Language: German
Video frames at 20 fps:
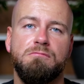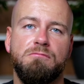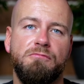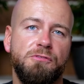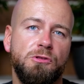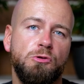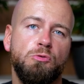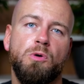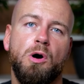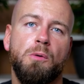
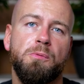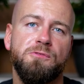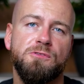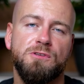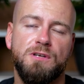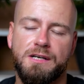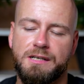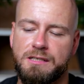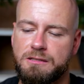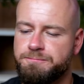wenn überhaupt
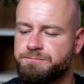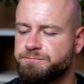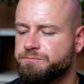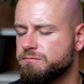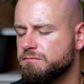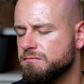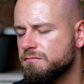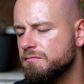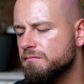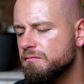zu lang,
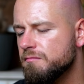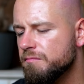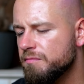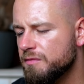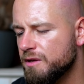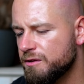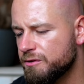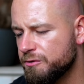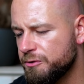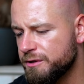
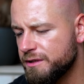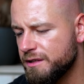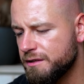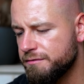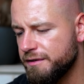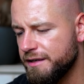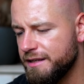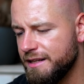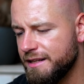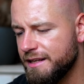
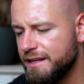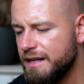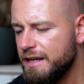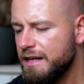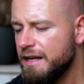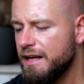deutlich fallen.